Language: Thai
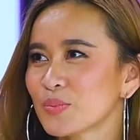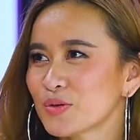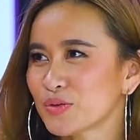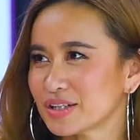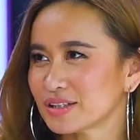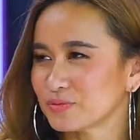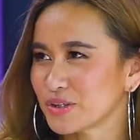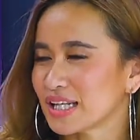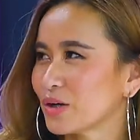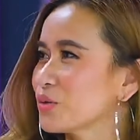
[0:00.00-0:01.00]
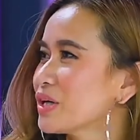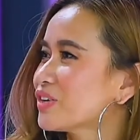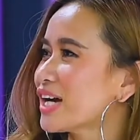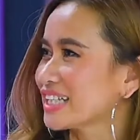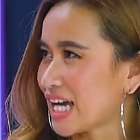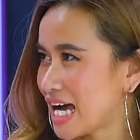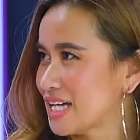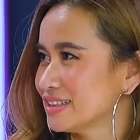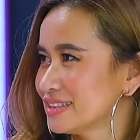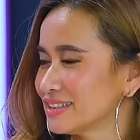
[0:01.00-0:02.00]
ก็เป็นฝึกฝึกเราด้วยเท่านั้นค่ะ